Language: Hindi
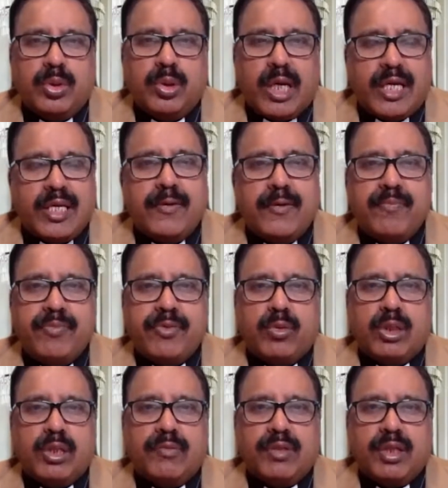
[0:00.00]
तो आइए
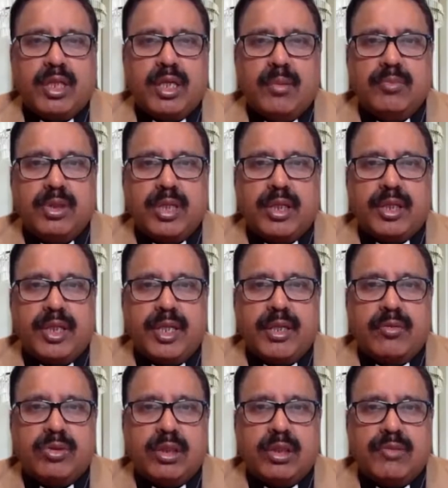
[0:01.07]
खुदाम की हम करते
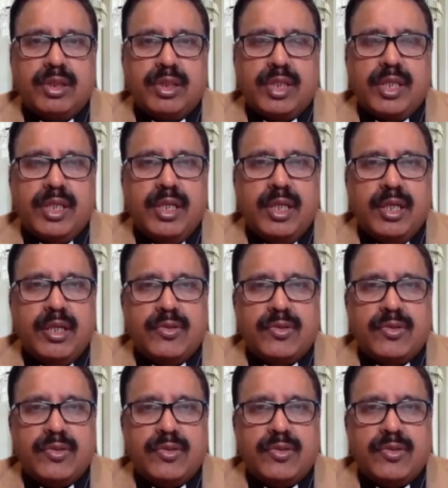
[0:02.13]
हैं खुदा की